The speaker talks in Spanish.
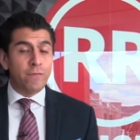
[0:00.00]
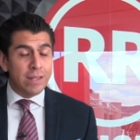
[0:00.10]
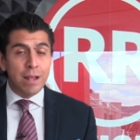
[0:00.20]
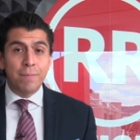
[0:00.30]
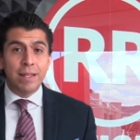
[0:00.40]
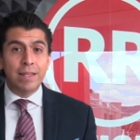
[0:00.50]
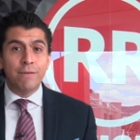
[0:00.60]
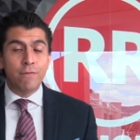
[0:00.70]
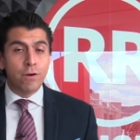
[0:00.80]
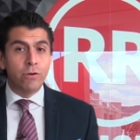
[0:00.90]

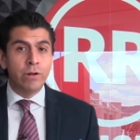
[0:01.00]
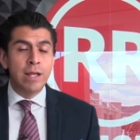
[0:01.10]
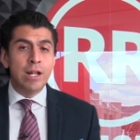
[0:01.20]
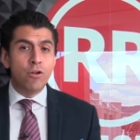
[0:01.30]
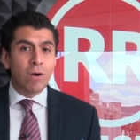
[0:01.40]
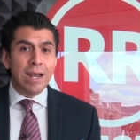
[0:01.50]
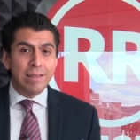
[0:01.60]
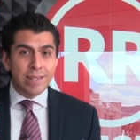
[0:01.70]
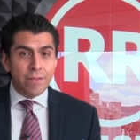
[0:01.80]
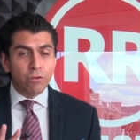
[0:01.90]
finalmente fueron
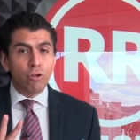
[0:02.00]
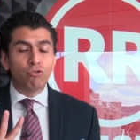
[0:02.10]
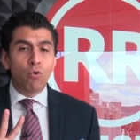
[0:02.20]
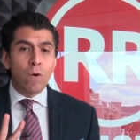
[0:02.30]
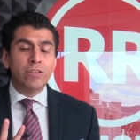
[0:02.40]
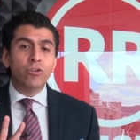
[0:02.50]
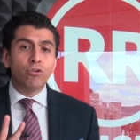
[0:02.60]
localizados los cuatro